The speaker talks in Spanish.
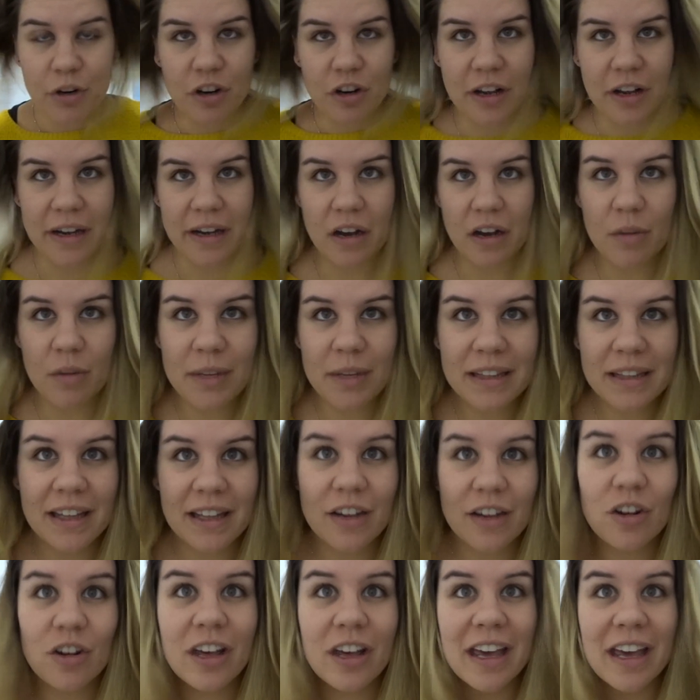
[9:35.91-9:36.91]
quería
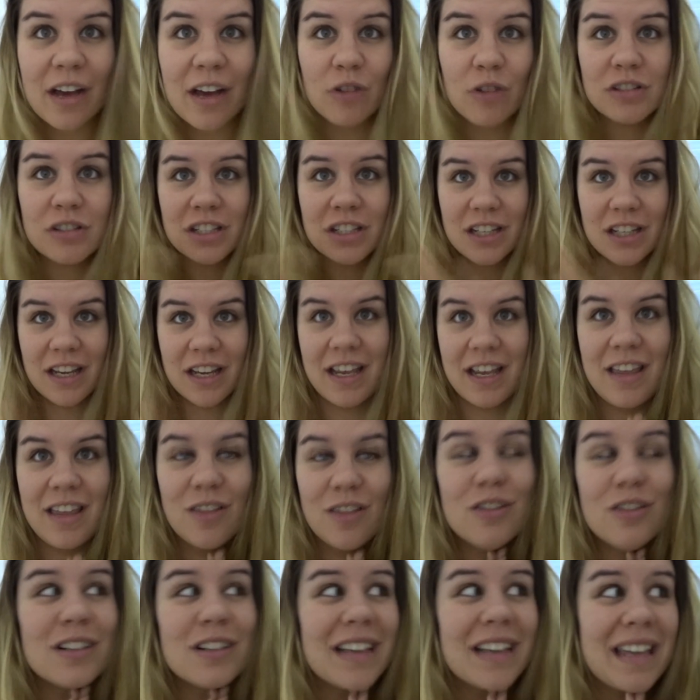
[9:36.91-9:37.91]
comentaros que he
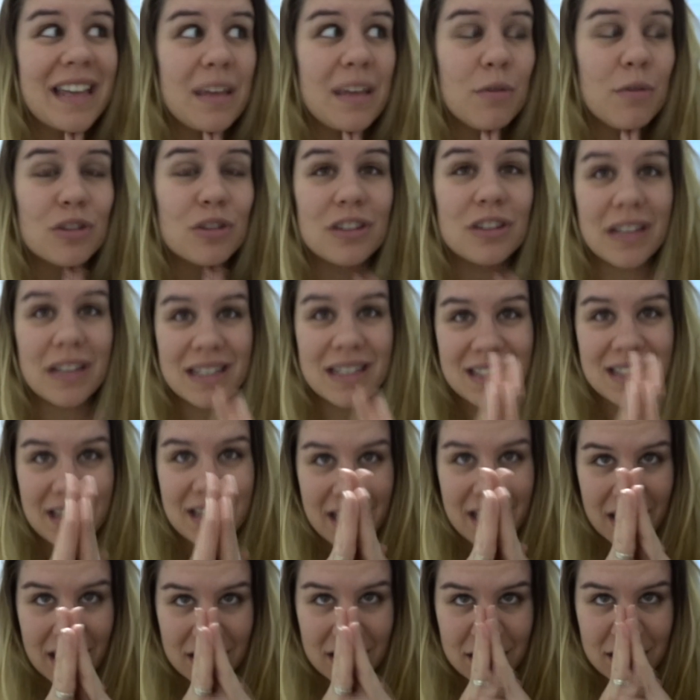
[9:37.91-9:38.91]
conseguido que llevo 3
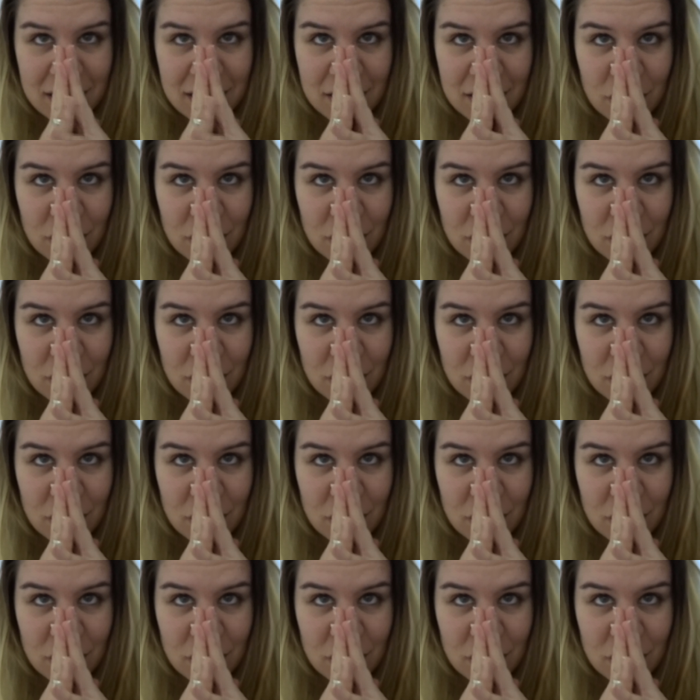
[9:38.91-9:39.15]
días,